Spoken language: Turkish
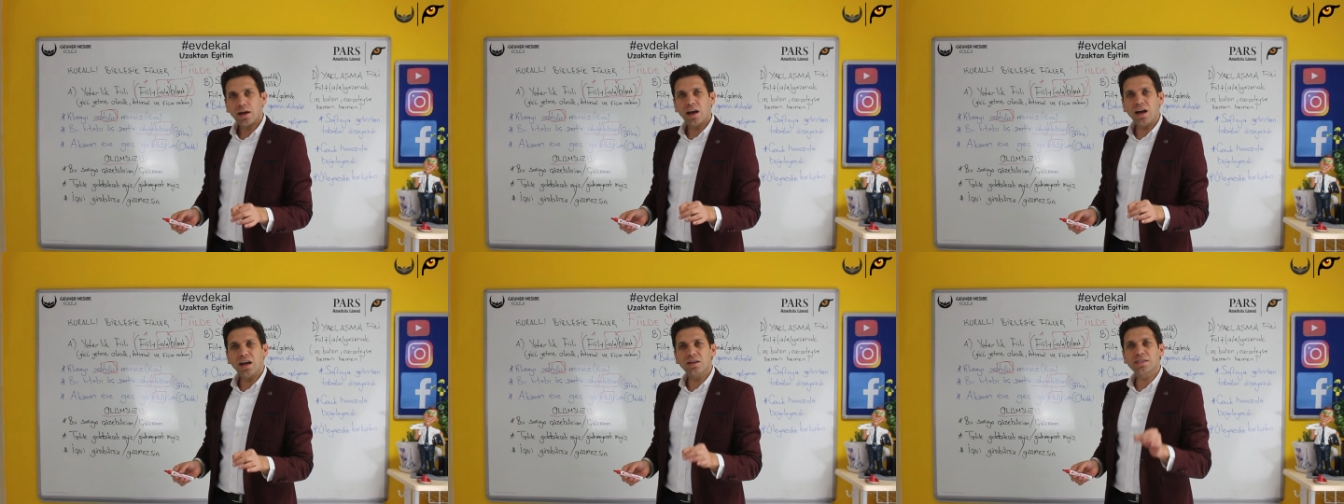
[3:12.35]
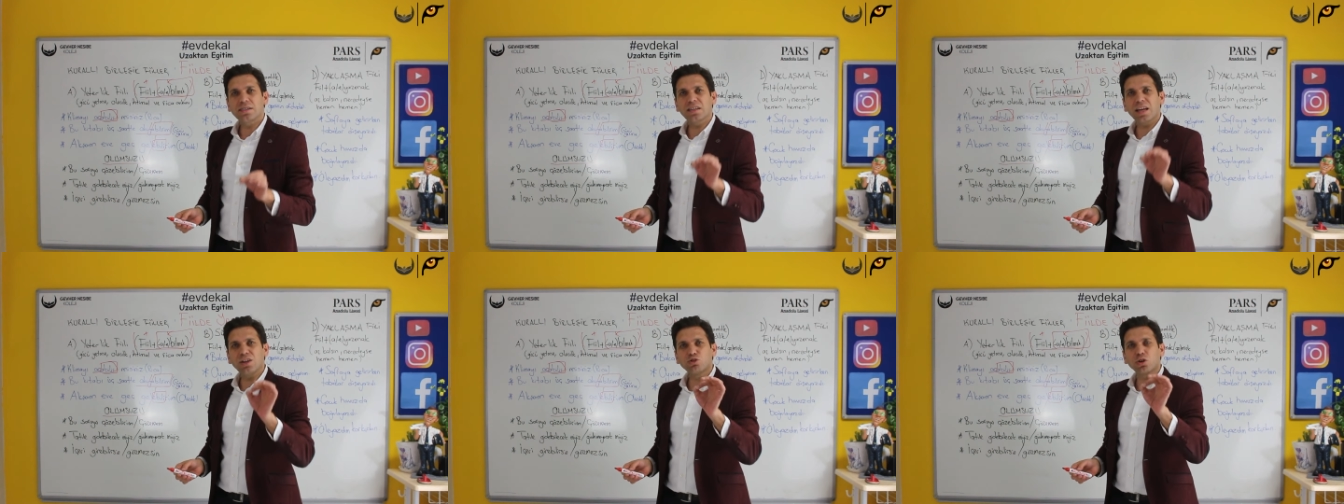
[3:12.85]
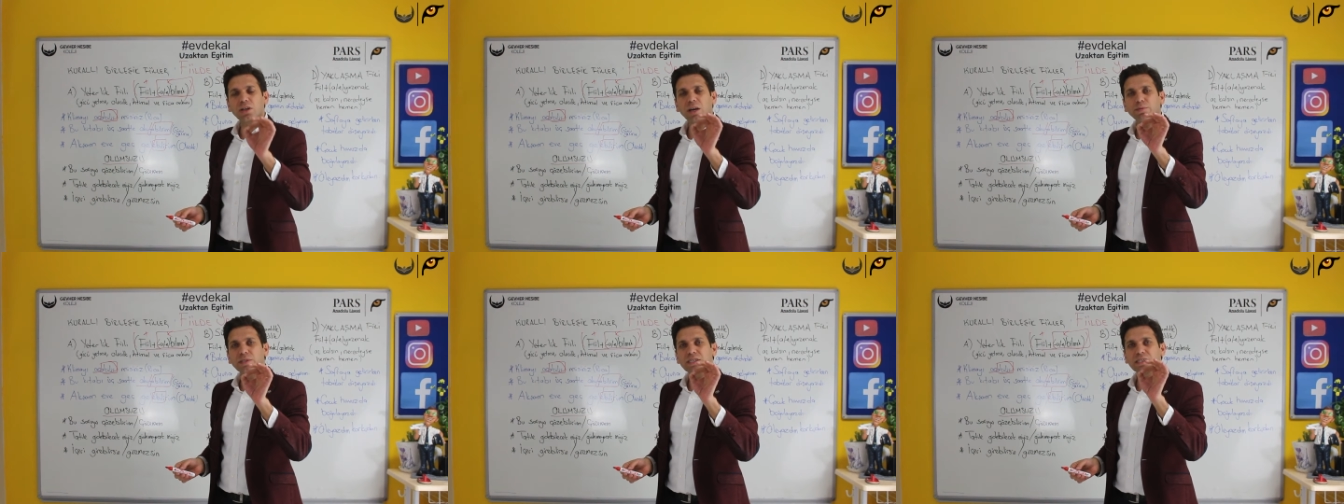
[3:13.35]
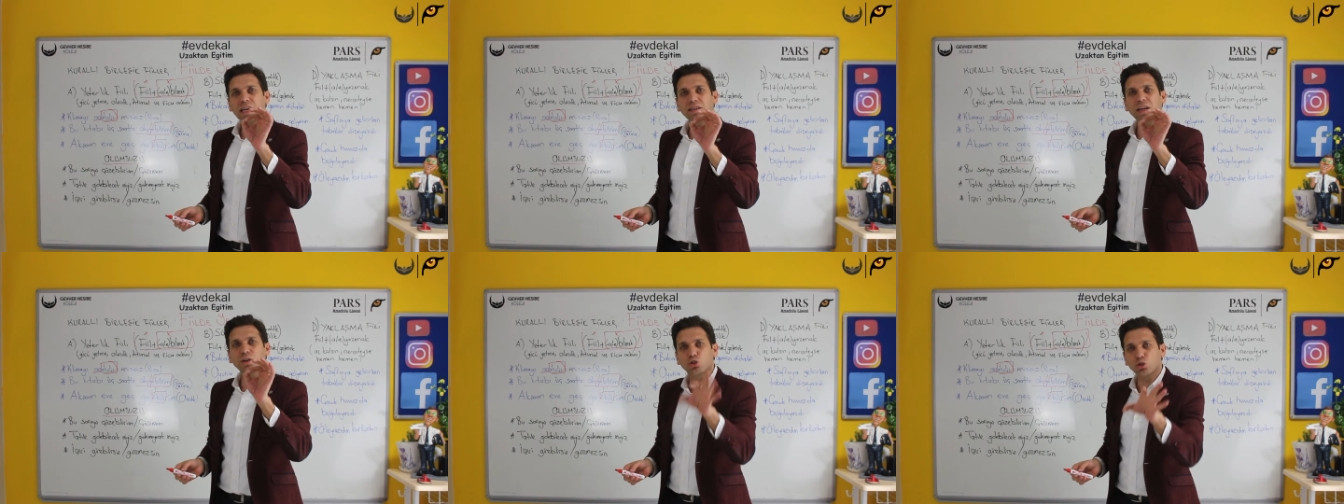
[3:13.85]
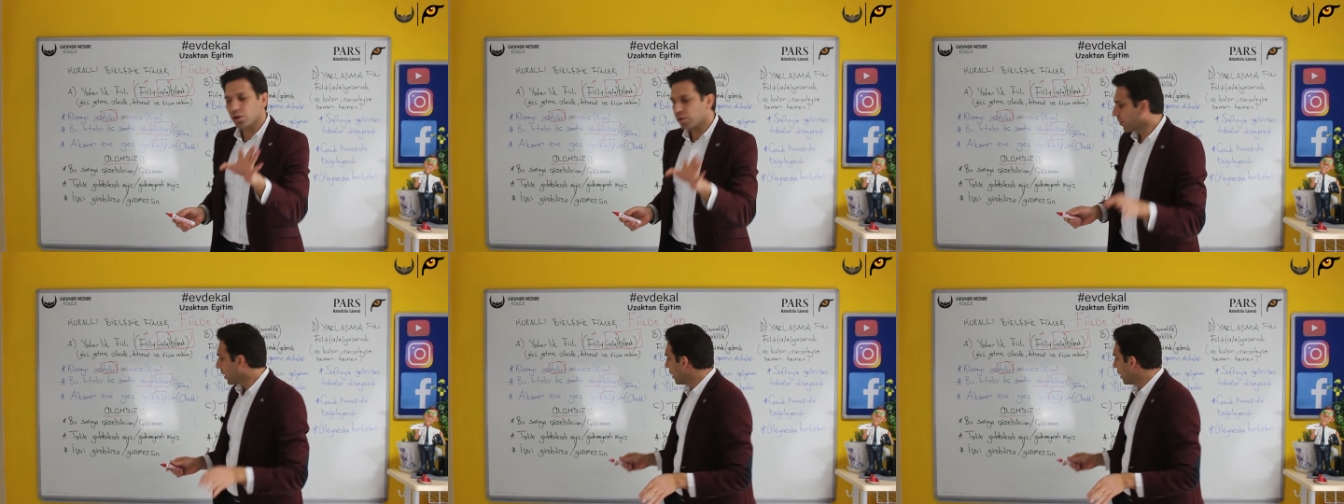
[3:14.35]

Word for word: Ha, sizin en çok yaptığınız hata şu.